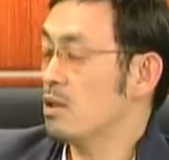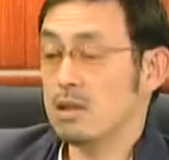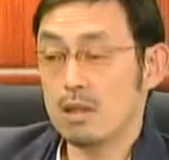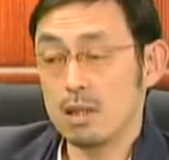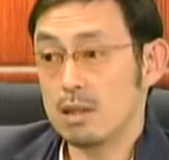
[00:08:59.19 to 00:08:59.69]

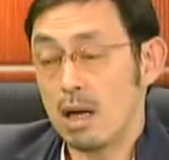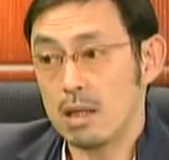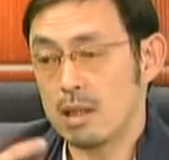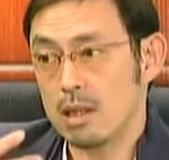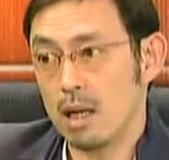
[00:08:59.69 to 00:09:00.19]
嗯，
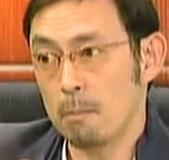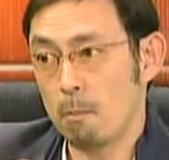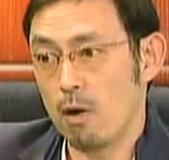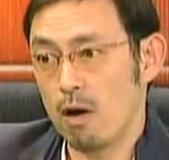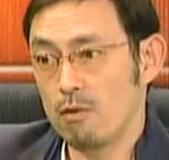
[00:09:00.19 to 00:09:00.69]
她那个
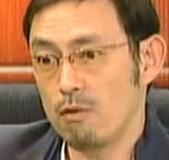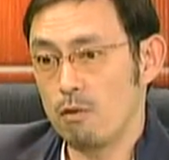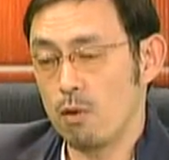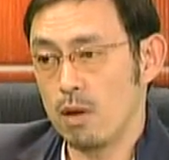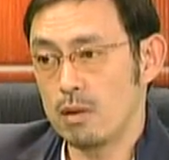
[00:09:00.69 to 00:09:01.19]
很很
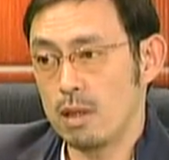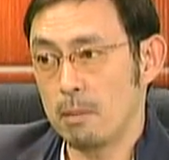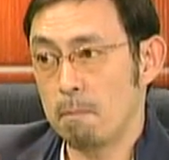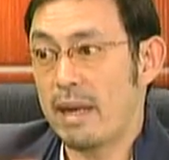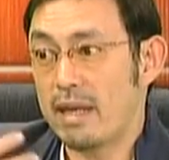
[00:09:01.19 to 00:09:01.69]
呃
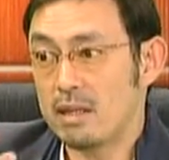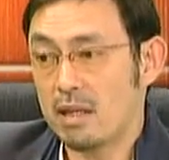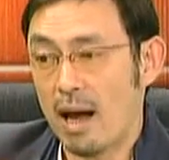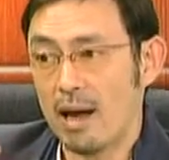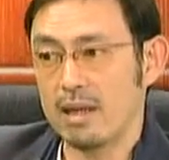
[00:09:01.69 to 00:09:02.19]
那个
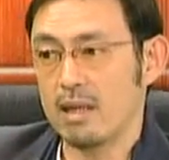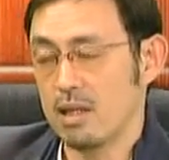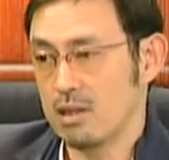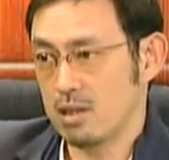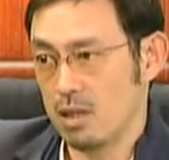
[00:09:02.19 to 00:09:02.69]
媚态
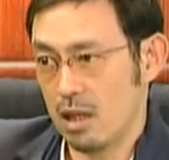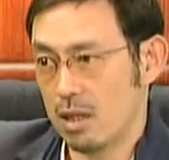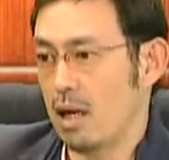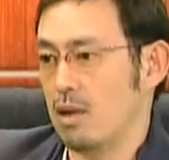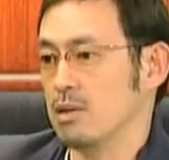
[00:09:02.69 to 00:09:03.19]
是
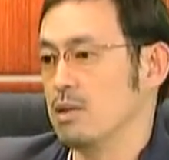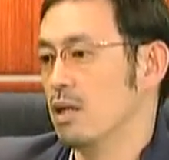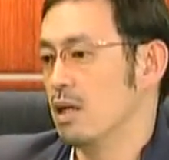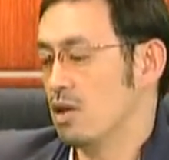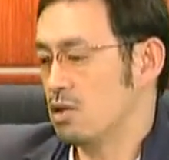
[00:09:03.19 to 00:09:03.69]
很好
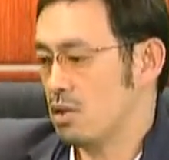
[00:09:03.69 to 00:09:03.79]
的。